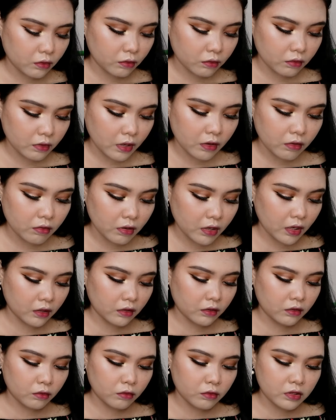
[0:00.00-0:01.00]
Yung ano
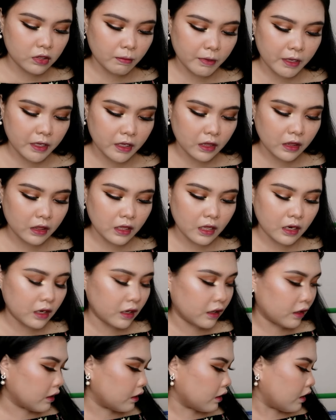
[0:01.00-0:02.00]
lang, yung sa may gitna
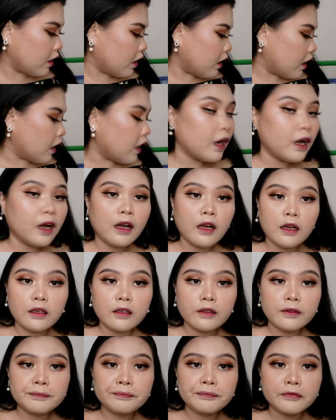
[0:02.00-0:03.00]
lang
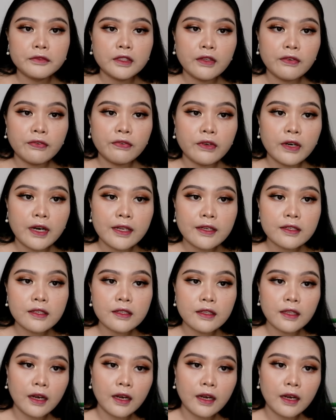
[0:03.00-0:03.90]
ang um, difference